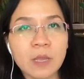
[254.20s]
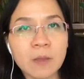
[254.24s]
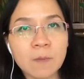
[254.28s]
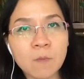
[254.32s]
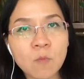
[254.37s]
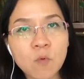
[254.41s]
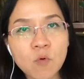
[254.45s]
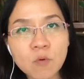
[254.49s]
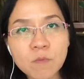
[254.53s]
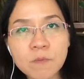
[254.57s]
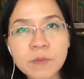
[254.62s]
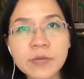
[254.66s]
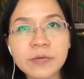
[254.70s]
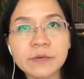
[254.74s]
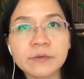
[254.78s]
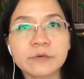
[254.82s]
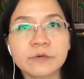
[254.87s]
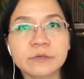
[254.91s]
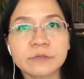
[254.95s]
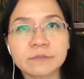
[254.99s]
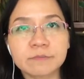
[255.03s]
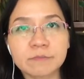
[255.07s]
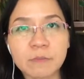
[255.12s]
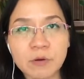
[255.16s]
muốn biết
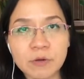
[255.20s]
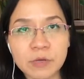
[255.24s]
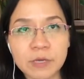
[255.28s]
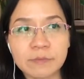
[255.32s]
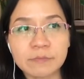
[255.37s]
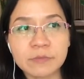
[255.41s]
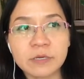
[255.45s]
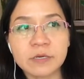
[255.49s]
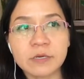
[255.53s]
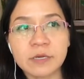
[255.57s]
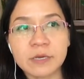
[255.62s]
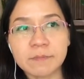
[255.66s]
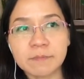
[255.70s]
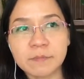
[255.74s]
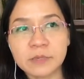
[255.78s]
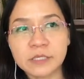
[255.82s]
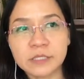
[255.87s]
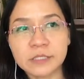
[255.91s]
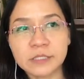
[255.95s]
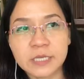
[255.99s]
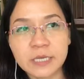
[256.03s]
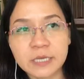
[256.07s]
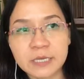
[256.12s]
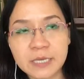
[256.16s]
được bảo hiểm thất nghiệp
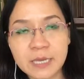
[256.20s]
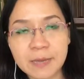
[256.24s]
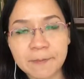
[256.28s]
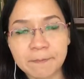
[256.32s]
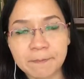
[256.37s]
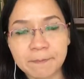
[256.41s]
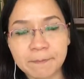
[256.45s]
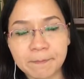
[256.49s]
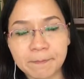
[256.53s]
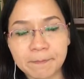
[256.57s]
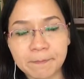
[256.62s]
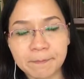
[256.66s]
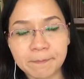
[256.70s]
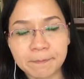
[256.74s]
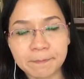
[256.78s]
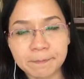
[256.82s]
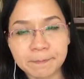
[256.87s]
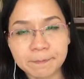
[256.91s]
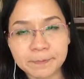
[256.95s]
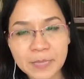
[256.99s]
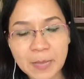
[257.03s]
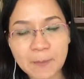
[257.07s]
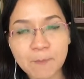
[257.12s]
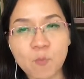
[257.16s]
mình sẽ nhằm
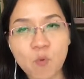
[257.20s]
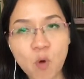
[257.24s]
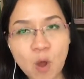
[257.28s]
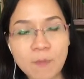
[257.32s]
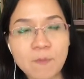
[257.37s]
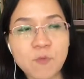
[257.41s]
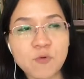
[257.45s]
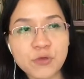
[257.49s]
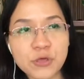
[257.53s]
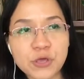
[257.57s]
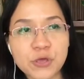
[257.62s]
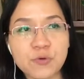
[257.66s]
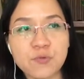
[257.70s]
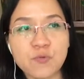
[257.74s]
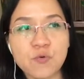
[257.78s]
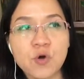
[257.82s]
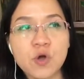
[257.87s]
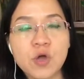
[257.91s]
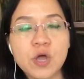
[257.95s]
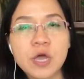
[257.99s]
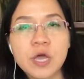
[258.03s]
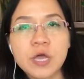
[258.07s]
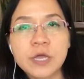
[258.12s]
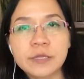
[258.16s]
tầm khoảng bao nhiêu
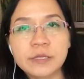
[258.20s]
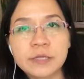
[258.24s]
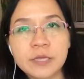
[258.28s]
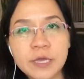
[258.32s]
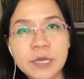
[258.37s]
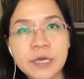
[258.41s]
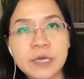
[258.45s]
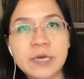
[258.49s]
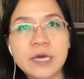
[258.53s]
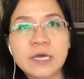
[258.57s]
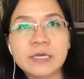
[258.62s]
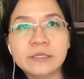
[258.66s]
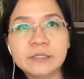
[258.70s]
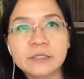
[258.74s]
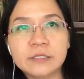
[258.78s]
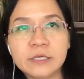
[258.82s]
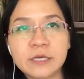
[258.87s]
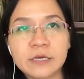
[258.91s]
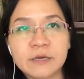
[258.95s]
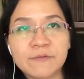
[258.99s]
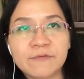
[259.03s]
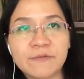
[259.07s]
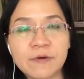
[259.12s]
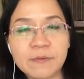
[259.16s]
thì các anh
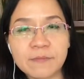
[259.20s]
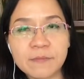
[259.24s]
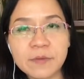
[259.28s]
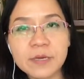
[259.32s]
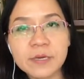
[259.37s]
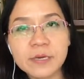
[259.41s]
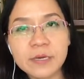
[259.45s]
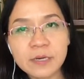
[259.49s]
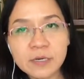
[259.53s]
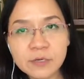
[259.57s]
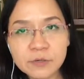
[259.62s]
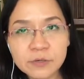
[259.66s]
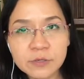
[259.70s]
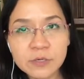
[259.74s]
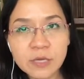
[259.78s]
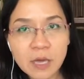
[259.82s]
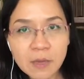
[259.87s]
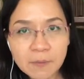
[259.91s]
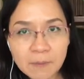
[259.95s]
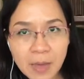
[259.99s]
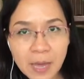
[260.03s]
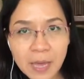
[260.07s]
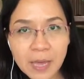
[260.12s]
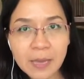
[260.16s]
chị phải biết cái lương
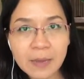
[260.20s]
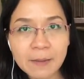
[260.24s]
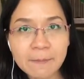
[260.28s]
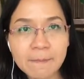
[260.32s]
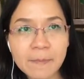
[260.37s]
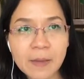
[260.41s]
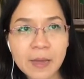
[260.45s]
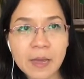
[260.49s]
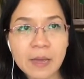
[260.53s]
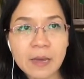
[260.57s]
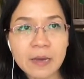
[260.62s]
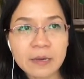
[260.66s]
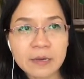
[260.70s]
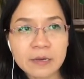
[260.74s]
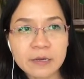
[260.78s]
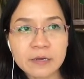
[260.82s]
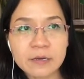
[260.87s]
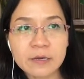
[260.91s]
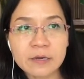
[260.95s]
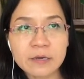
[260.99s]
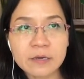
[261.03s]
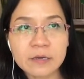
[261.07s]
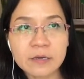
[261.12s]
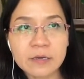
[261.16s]
căn bản mà
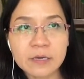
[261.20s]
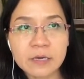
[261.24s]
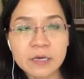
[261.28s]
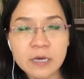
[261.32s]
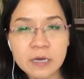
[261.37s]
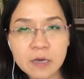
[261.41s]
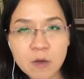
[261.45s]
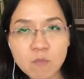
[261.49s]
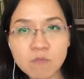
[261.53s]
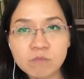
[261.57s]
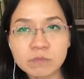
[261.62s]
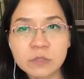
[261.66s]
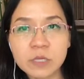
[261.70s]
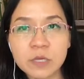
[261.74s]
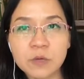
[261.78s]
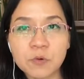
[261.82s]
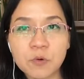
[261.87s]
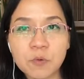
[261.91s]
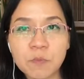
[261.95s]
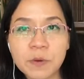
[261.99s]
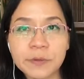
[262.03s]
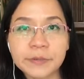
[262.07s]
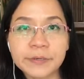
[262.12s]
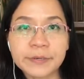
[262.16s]
cái công ty
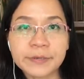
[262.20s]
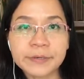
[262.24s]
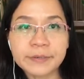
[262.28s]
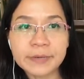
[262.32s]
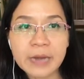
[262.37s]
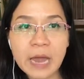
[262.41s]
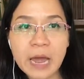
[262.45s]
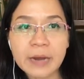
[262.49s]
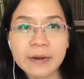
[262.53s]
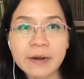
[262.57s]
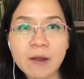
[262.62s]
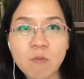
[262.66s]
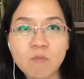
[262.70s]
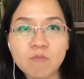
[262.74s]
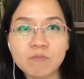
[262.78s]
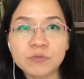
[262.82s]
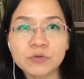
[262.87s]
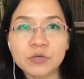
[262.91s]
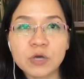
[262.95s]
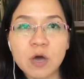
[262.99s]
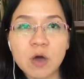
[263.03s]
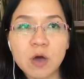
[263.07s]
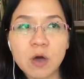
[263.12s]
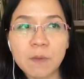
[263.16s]
của mình đã đóng
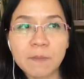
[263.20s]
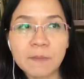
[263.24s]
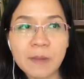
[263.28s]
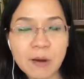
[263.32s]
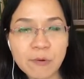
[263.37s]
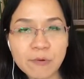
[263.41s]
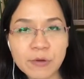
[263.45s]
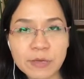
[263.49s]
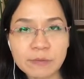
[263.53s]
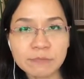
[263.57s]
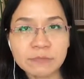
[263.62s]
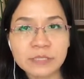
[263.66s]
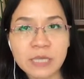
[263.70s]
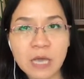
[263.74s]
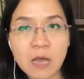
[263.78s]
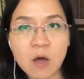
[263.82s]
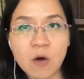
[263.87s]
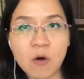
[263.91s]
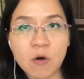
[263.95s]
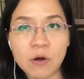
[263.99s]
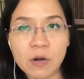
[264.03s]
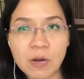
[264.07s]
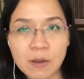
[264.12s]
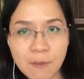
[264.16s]
cho bảo hiểm xã
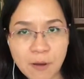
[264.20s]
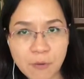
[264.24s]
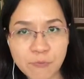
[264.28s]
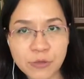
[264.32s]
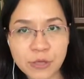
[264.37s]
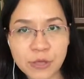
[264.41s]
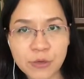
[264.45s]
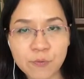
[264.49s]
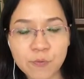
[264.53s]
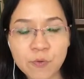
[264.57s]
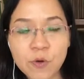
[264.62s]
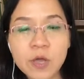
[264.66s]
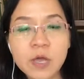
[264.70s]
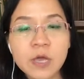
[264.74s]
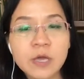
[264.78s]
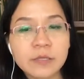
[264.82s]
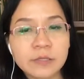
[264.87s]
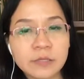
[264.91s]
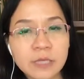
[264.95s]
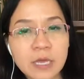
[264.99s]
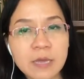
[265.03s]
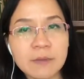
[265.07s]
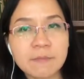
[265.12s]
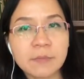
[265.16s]
hội là bao nhiêu
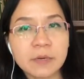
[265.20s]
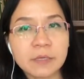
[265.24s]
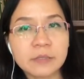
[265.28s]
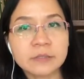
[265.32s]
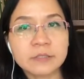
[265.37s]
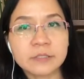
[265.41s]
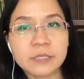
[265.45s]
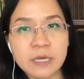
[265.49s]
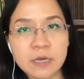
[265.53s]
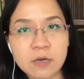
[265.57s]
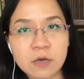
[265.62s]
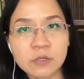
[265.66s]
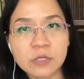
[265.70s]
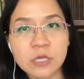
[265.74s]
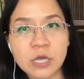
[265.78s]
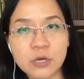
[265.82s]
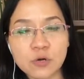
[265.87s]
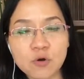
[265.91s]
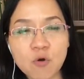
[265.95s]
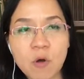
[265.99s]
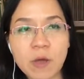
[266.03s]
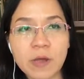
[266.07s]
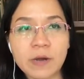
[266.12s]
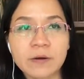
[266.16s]
thì mình sẽ có thể
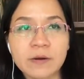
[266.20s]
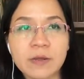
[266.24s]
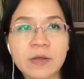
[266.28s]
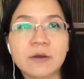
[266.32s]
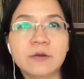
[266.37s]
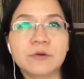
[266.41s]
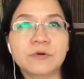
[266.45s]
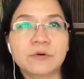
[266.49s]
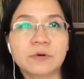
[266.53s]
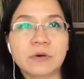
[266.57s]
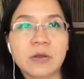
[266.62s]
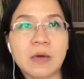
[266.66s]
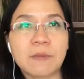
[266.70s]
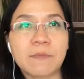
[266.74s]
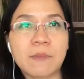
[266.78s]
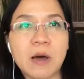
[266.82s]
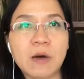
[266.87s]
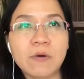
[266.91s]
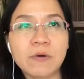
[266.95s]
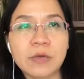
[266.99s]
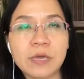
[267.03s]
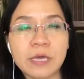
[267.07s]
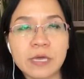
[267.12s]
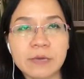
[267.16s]
đoán ra được là
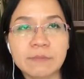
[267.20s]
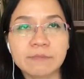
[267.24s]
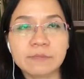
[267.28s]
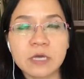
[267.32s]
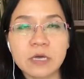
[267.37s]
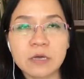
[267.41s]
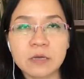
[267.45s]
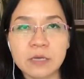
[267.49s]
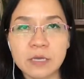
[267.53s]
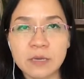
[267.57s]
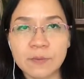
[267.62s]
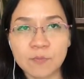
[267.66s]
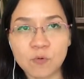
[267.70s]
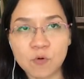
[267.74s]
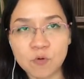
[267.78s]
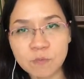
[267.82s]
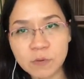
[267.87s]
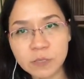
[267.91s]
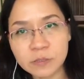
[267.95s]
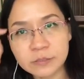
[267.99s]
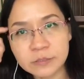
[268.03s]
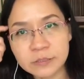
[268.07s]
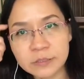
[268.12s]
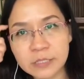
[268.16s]
bảo hiểm thất nghiệp của
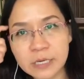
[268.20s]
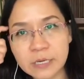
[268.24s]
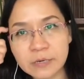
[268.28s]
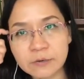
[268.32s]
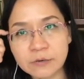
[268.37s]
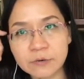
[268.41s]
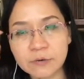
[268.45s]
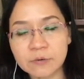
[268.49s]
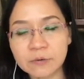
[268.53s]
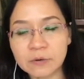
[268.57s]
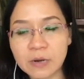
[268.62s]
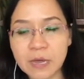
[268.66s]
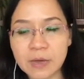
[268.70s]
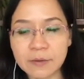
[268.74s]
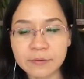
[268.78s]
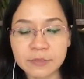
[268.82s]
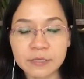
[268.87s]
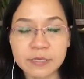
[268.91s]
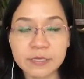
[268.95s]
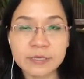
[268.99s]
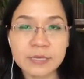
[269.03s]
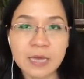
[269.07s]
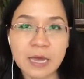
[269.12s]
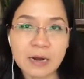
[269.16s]
mình sẽ được là
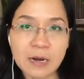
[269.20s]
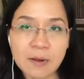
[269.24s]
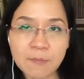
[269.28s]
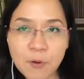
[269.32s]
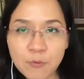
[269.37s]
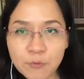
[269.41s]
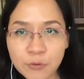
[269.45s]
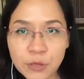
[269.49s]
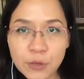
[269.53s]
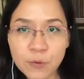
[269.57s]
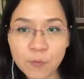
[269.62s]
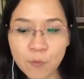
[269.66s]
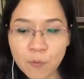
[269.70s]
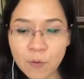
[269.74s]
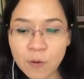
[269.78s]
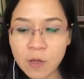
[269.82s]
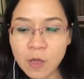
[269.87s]
chi trả là bao nhiêu